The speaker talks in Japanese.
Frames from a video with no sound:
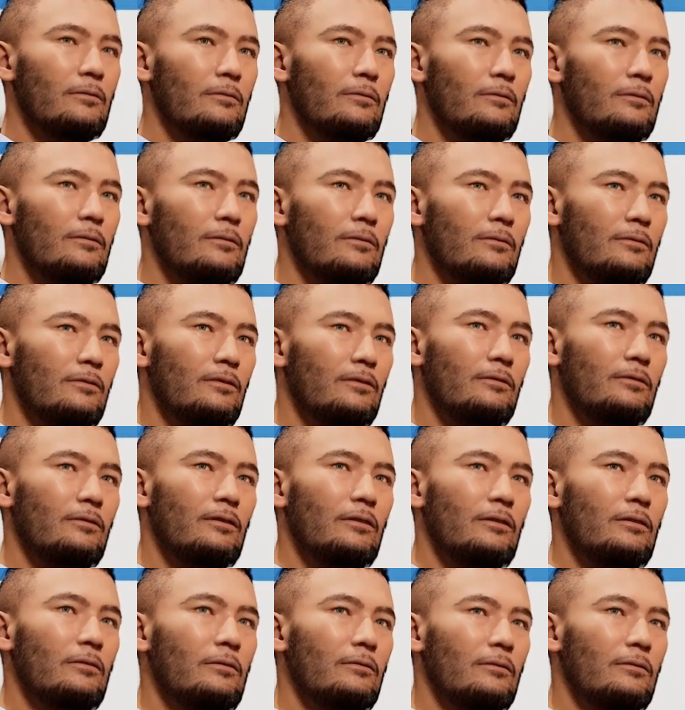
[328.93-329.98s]
で、出力
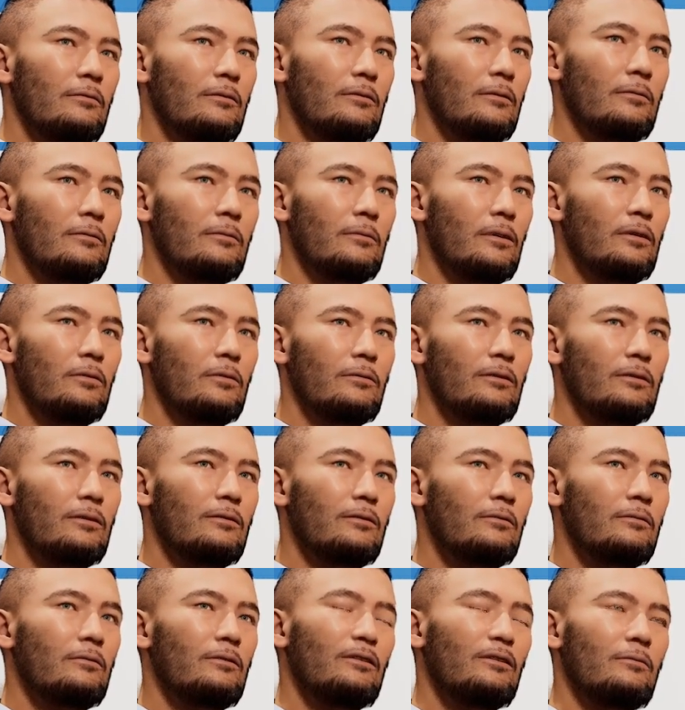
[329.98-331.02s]
に関しては、まあ、同
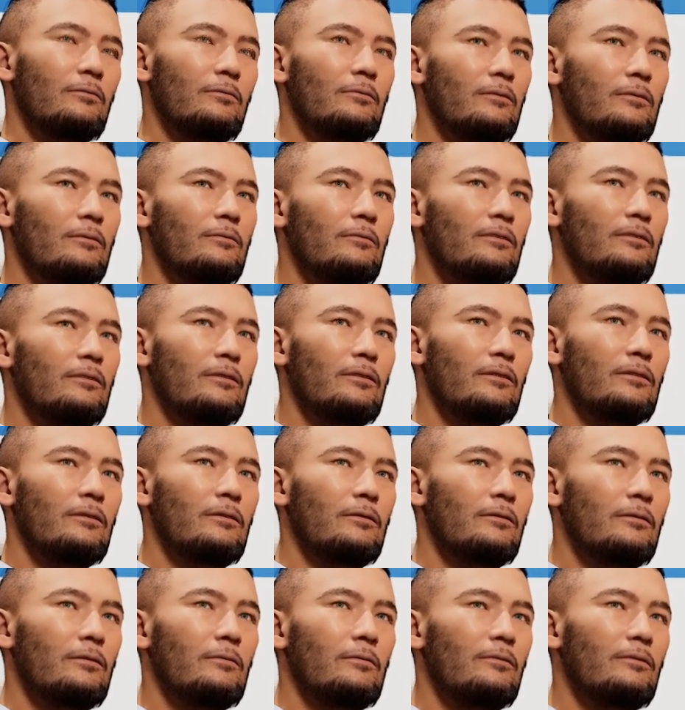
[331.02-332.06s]
じように
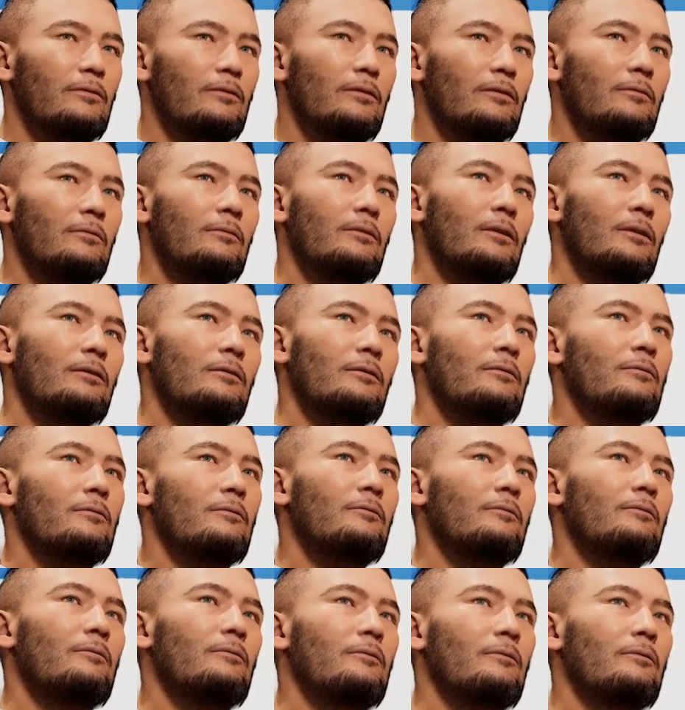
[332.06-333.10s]
エスディーアイ、エイチディーエムアイ
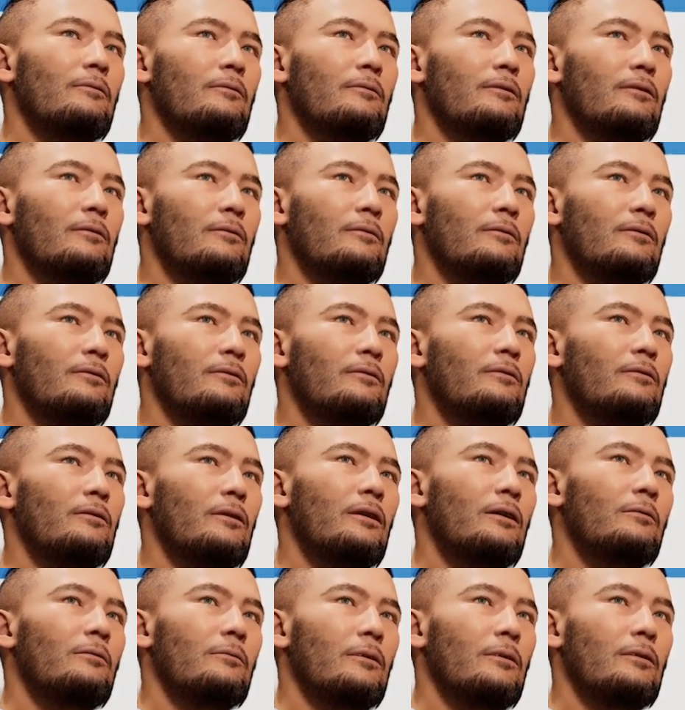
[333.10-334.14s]
だったりと
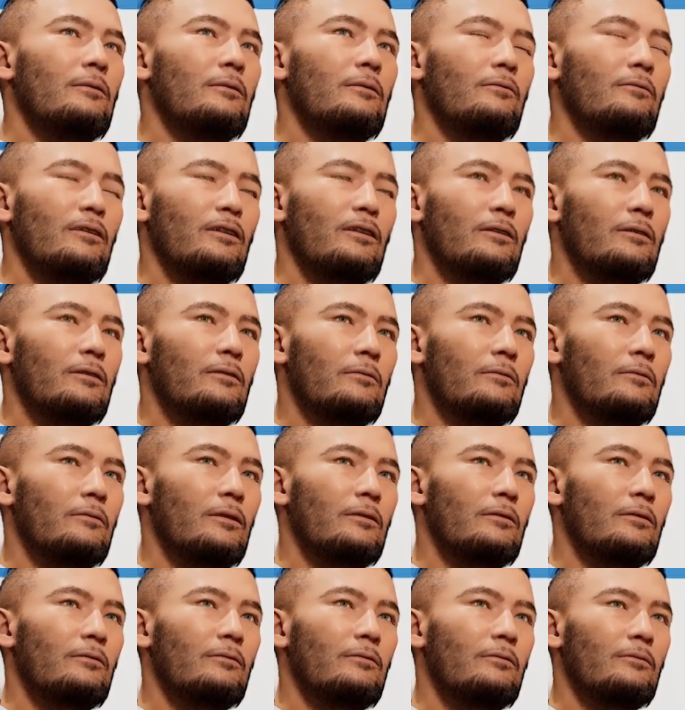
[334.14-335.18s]
か、まあ、エヌディーアイ の
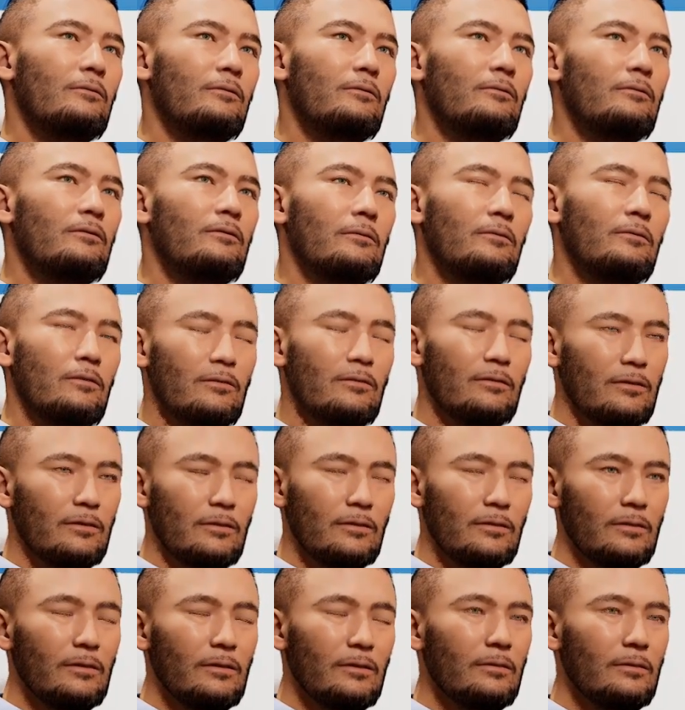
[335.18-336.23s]
アウトプットも、
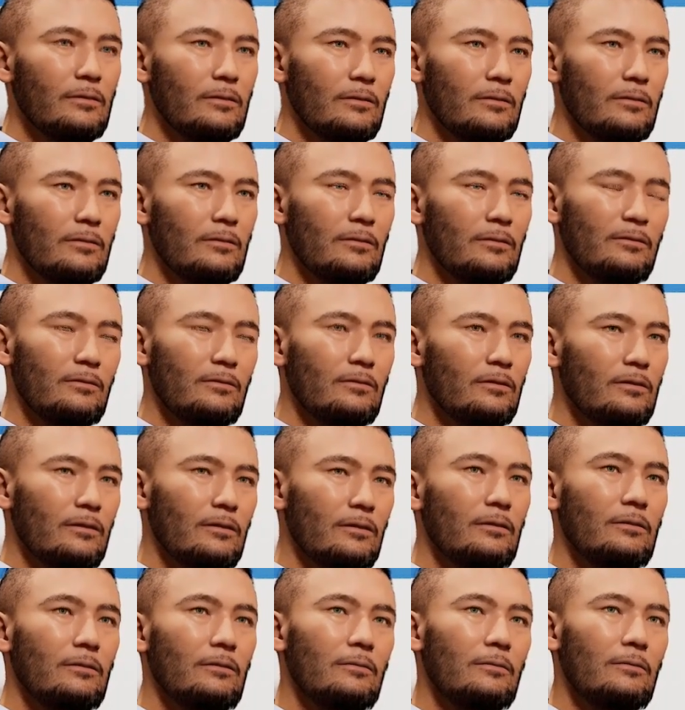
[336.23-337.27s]
えー、できるように
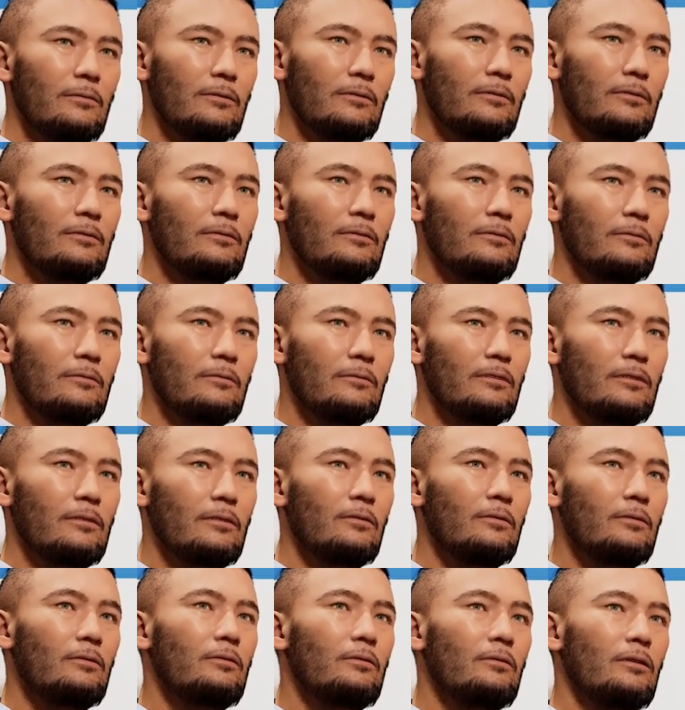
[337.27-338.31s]
なっています。で、
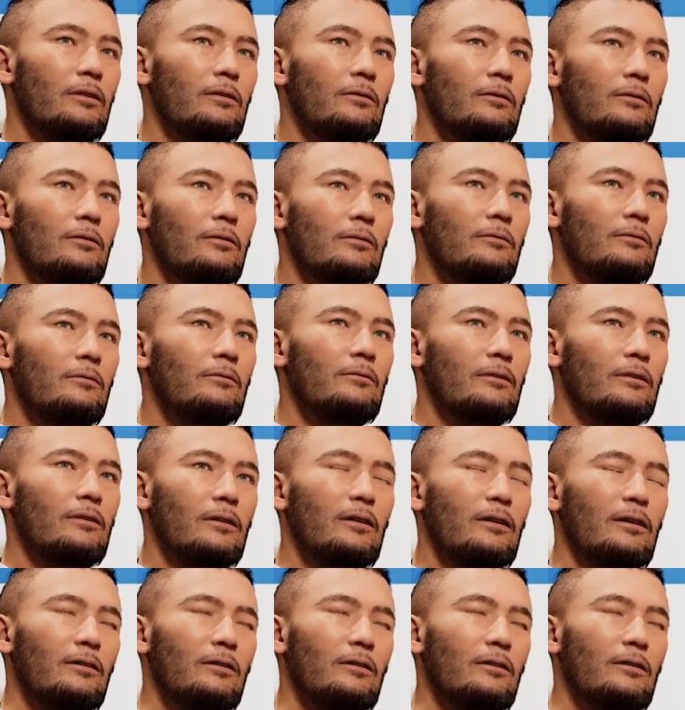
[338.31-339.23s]
この他にですね、